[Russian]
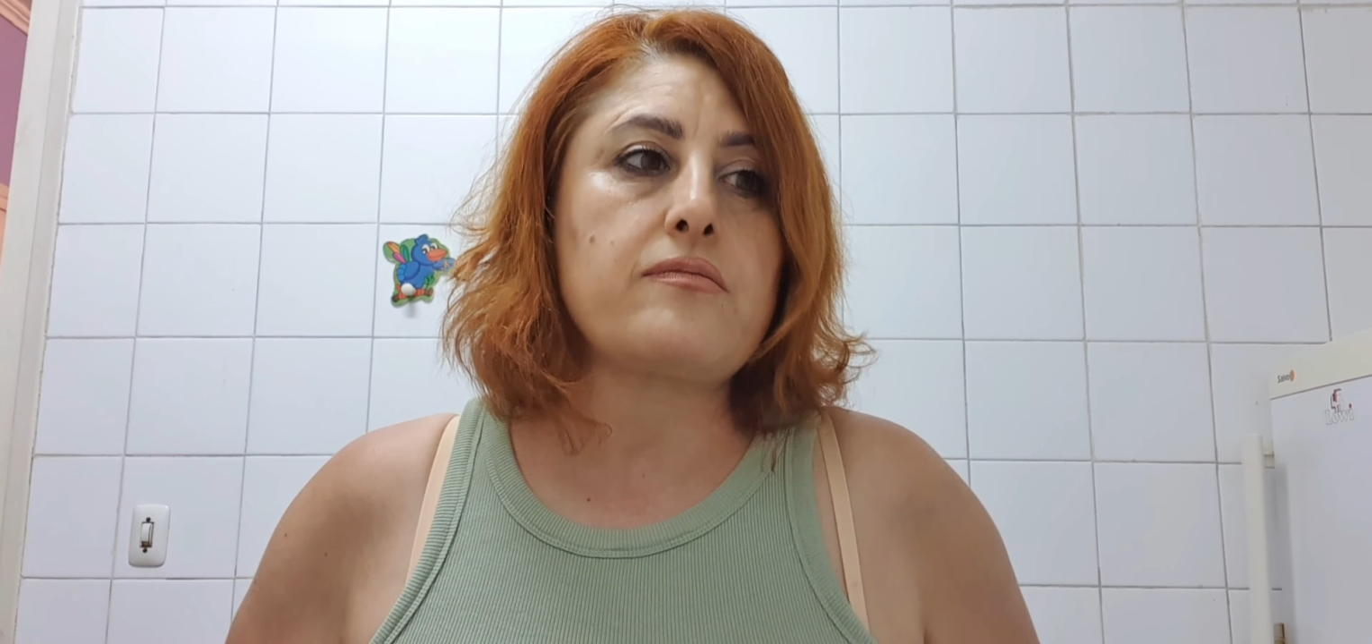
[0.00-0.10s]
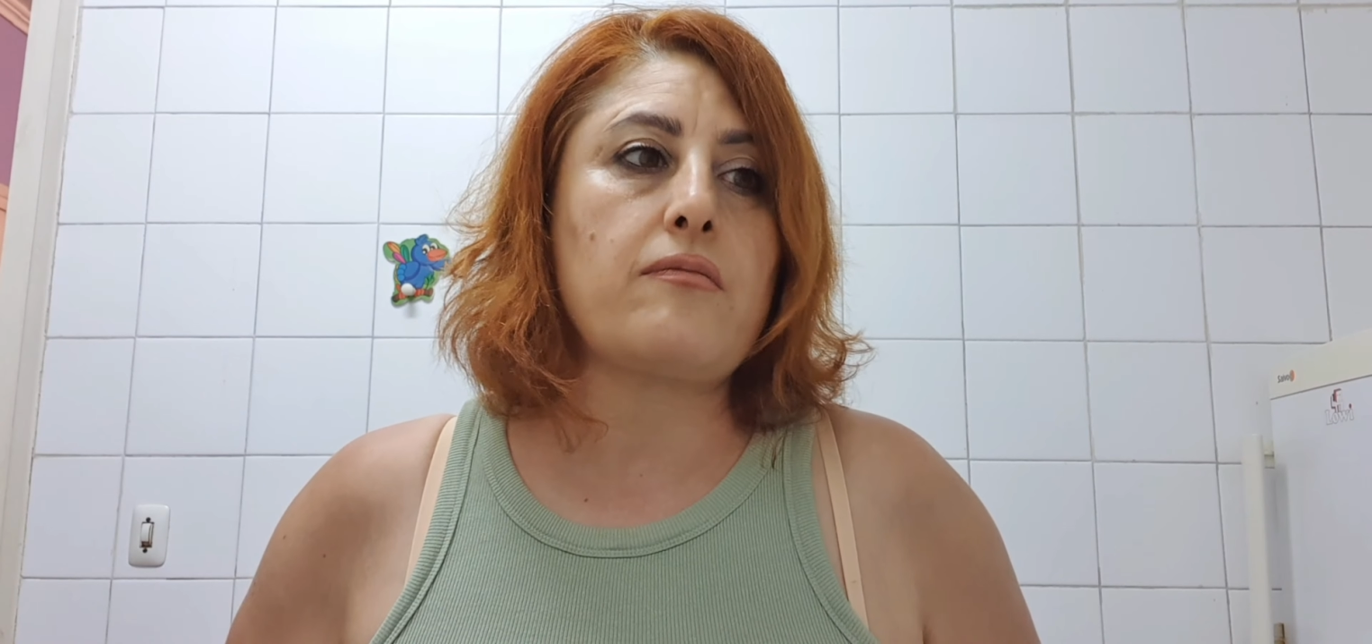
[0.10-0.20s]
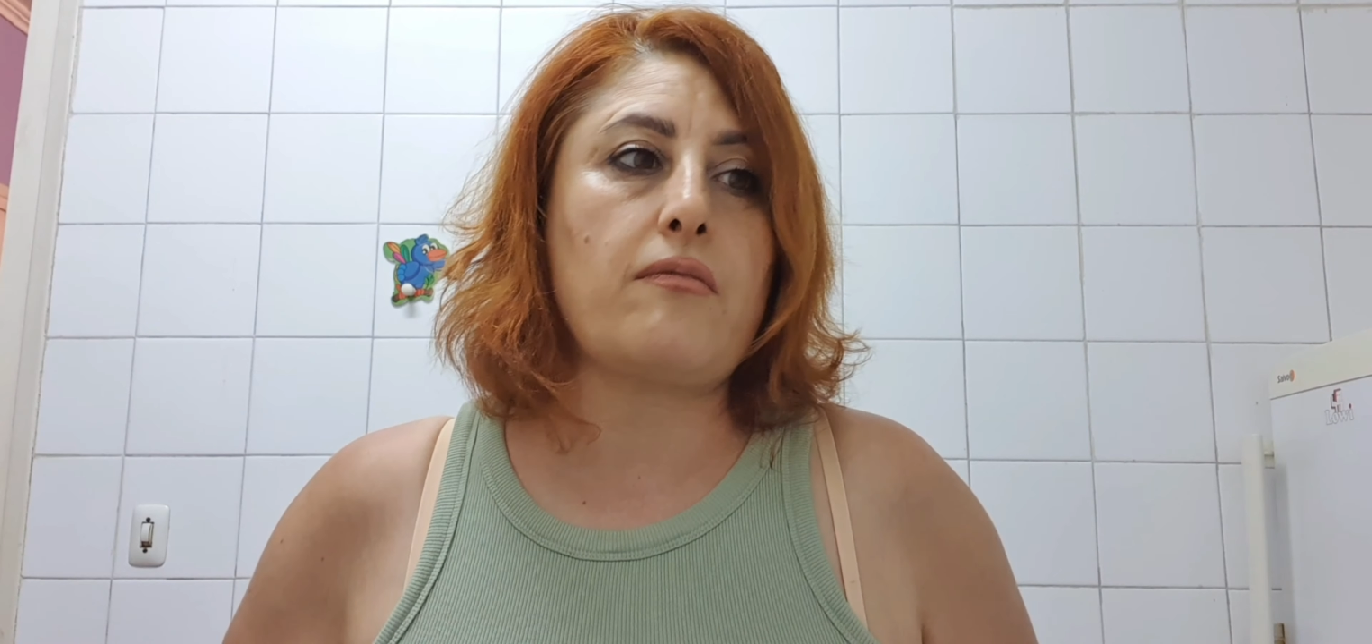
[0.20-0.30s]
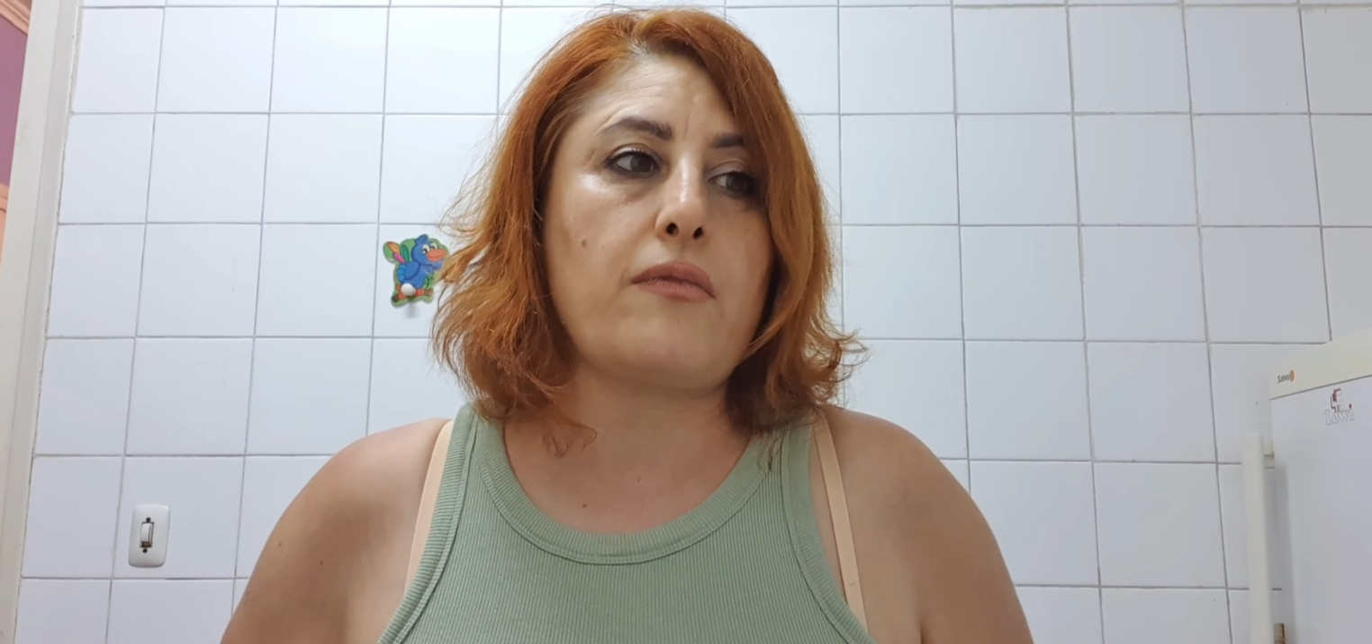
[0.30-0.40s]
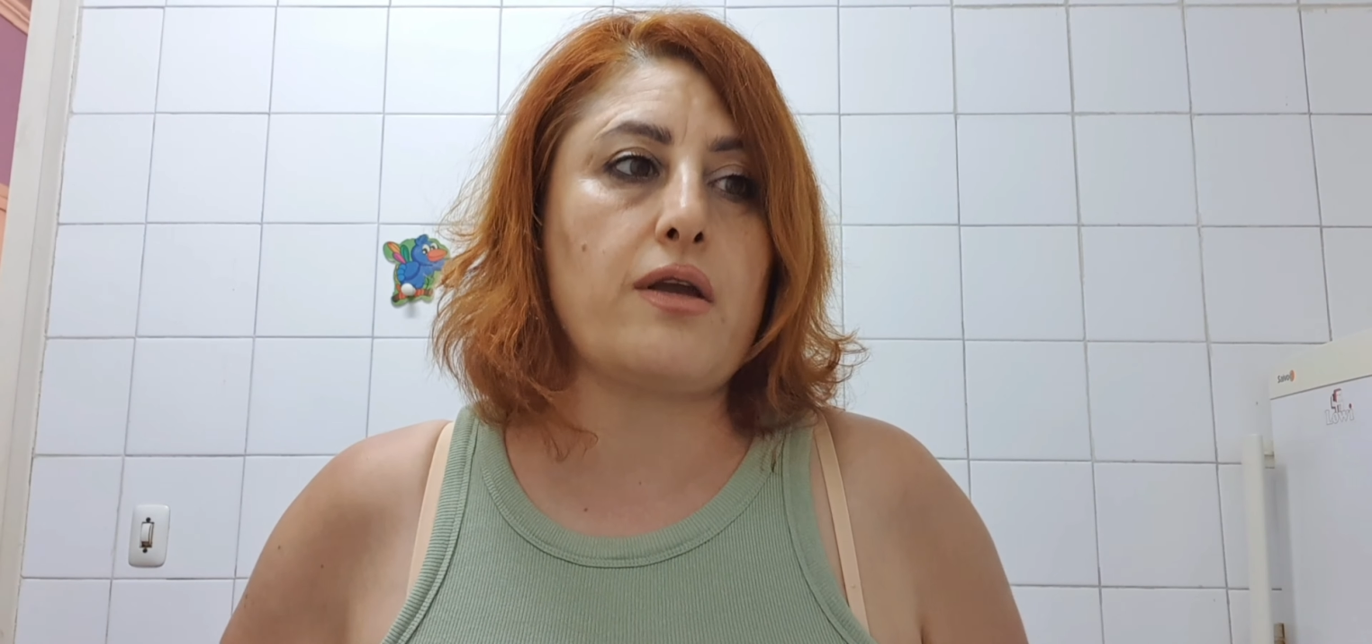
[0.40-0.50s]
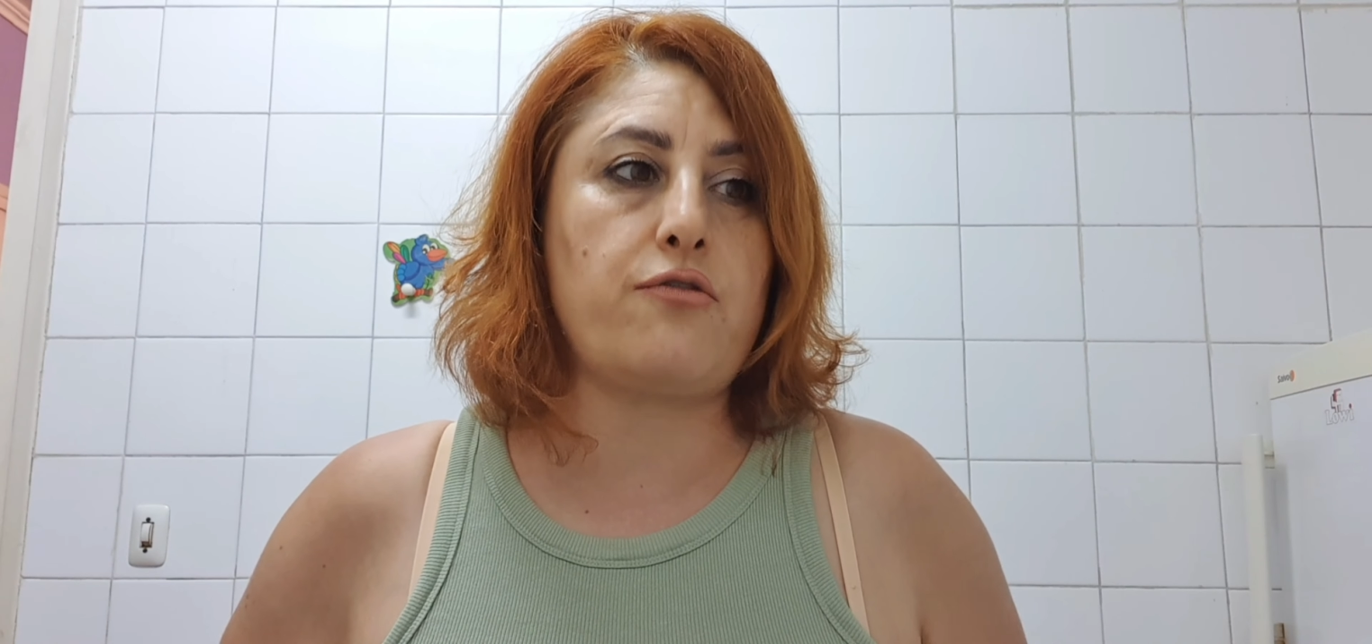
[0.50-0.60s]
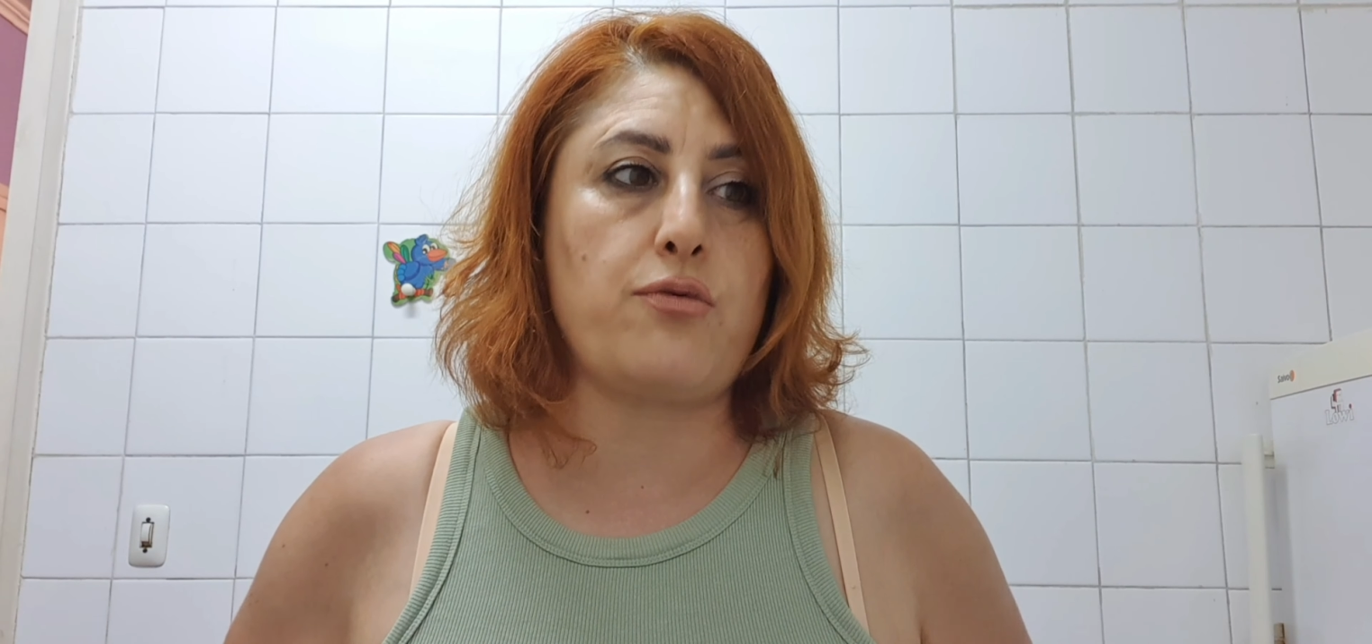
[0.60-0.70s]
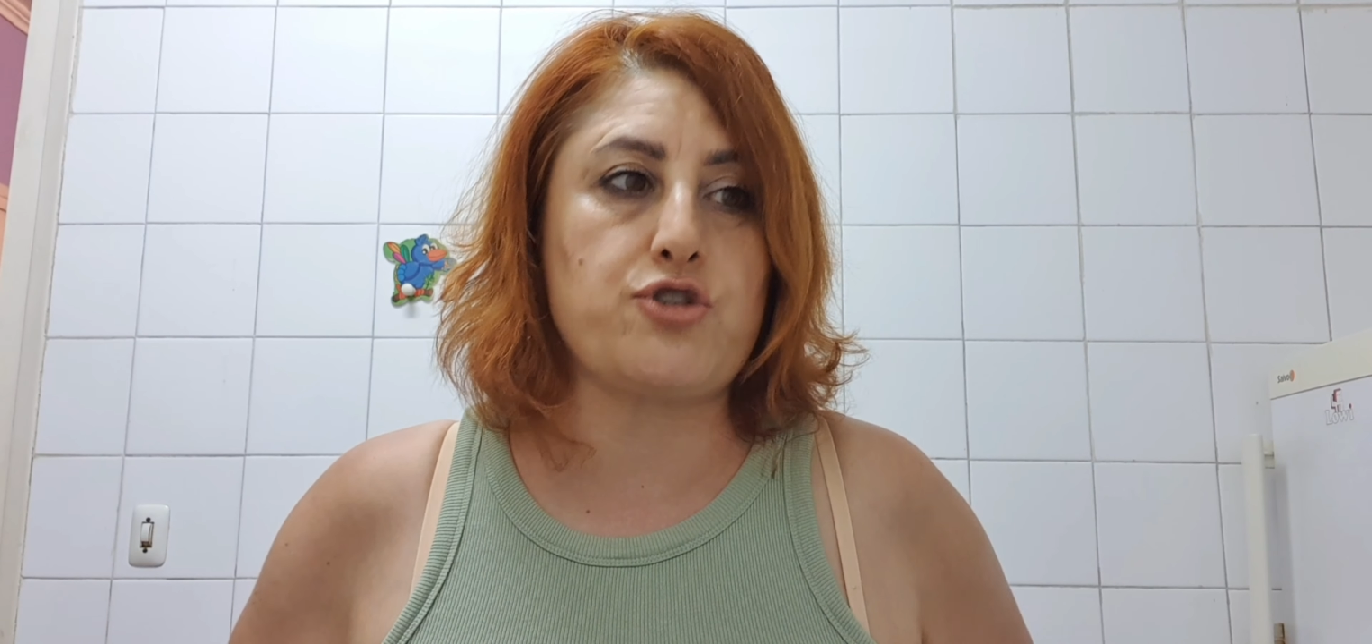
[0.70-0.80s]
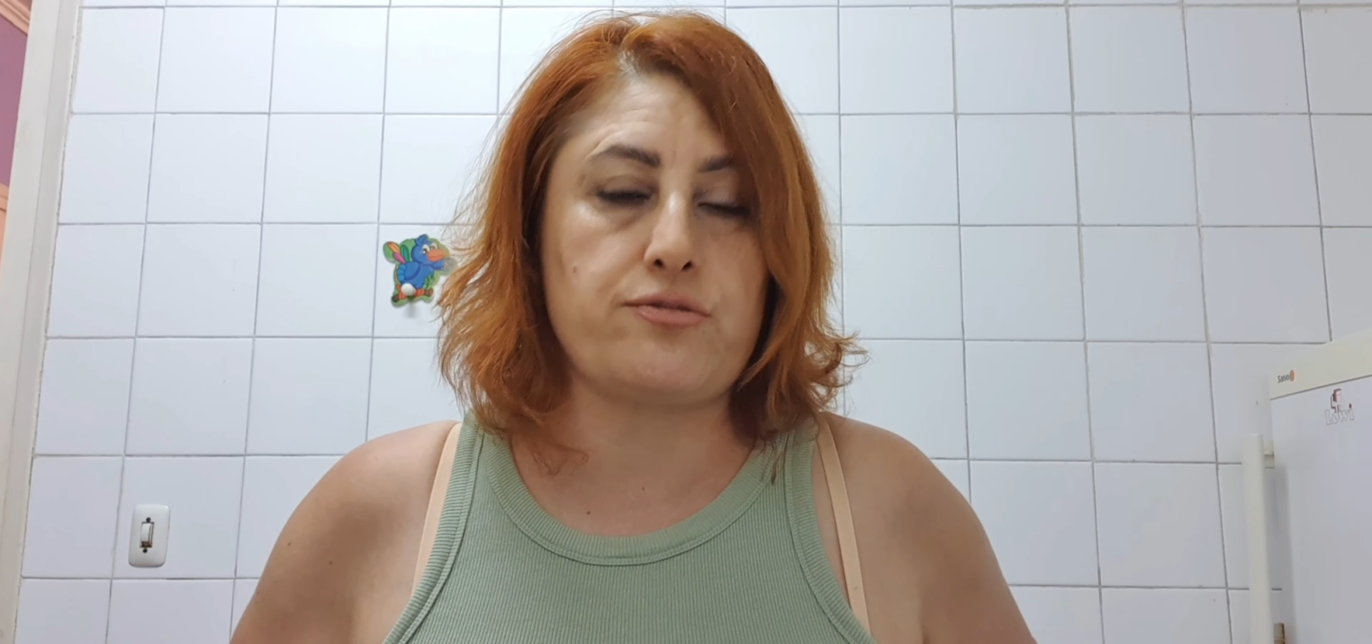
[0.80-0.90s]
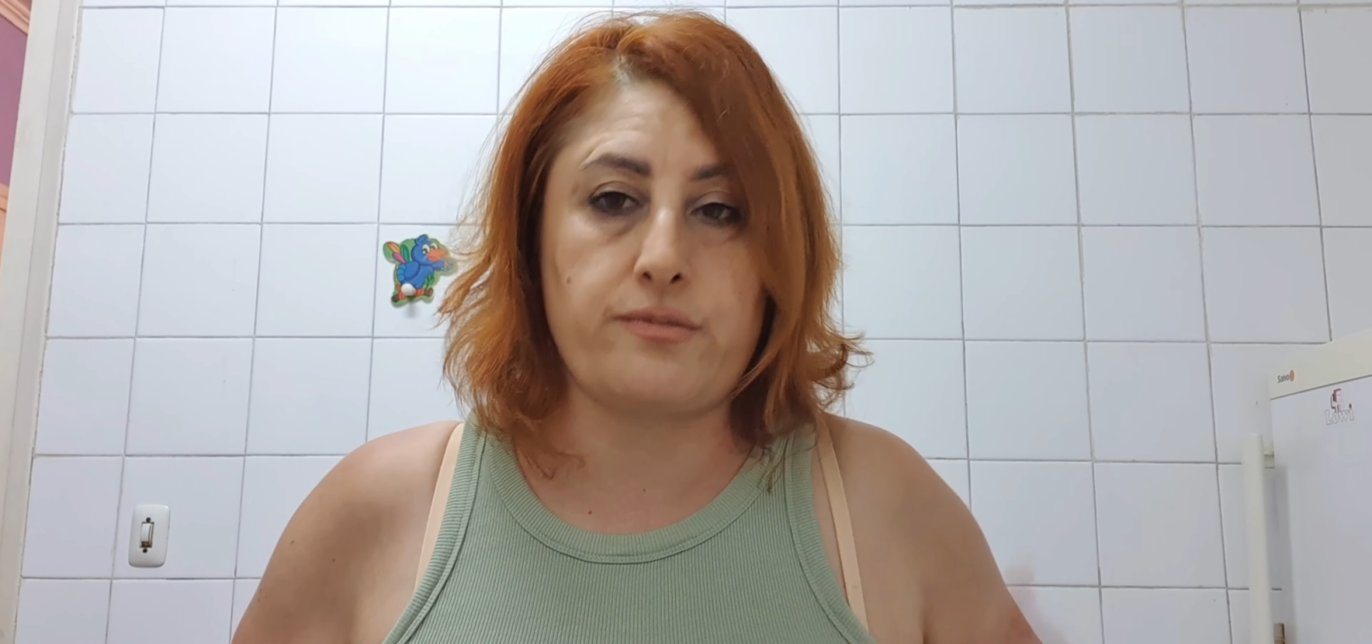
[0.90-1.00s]
в
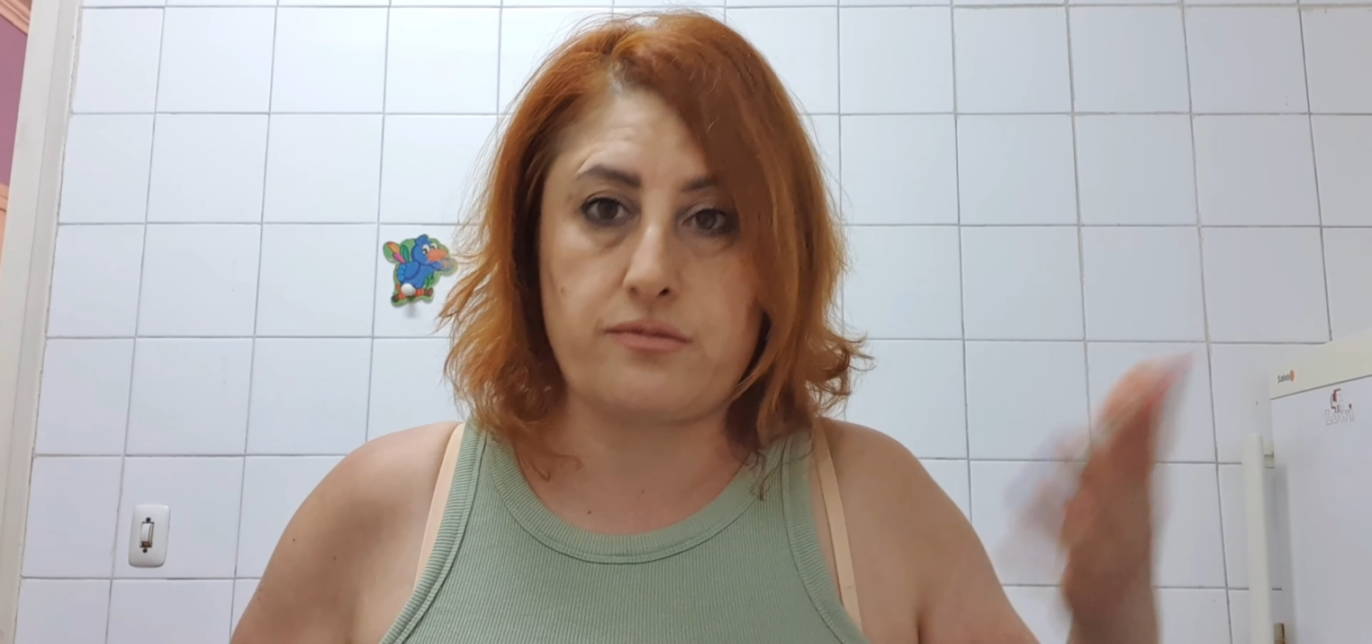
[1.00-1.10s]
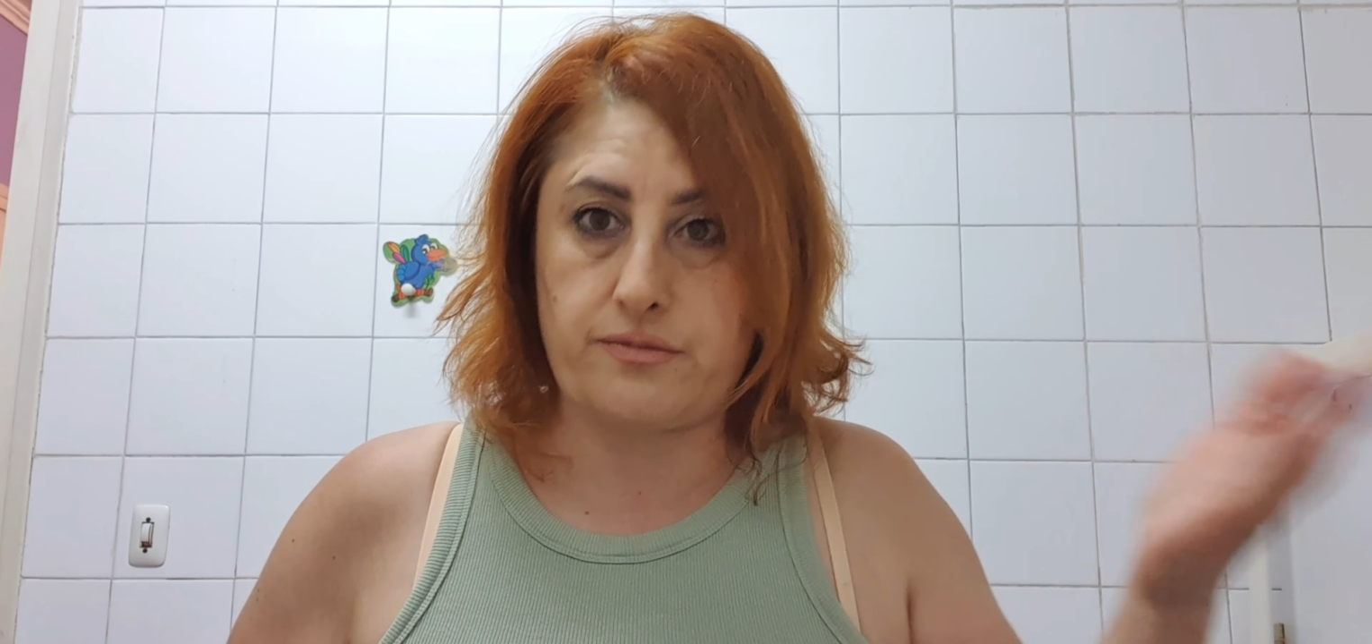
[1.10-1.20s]
общем,